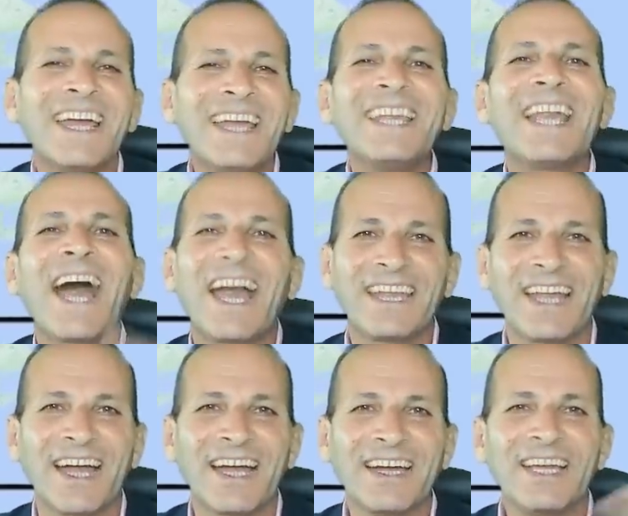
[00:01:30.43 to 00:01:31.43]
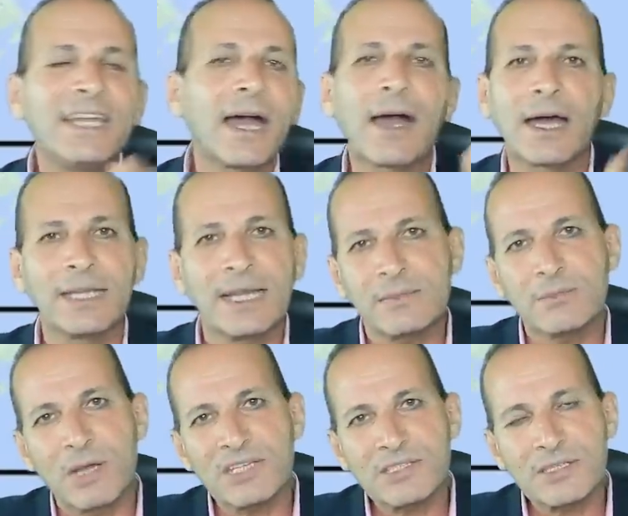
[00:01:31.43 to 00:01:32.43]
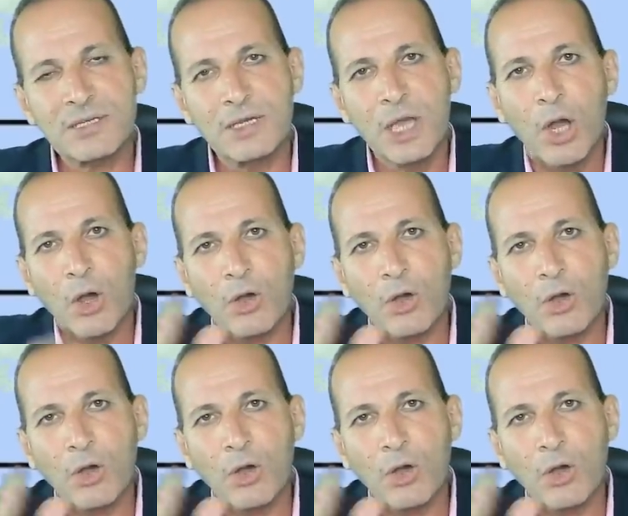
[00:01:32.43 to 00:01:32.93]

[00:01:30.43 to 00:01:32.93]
الا احنا الا قناة مصر